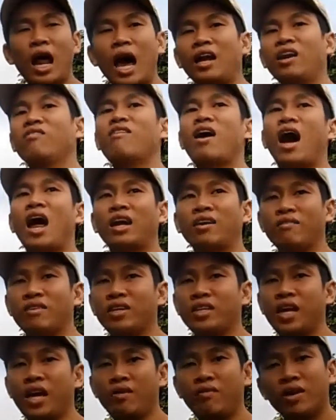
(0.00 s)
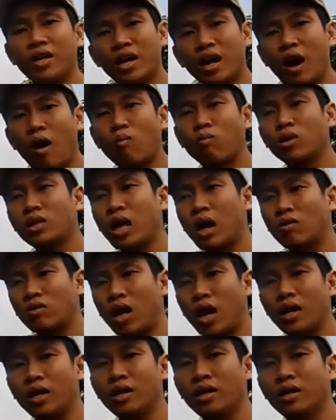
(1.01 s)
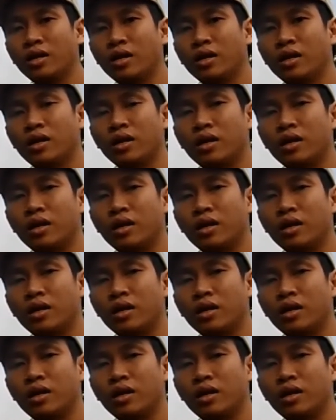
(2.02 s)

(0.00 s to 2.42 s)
lá nó vàng, là vì thế, vì nó không có tạo thành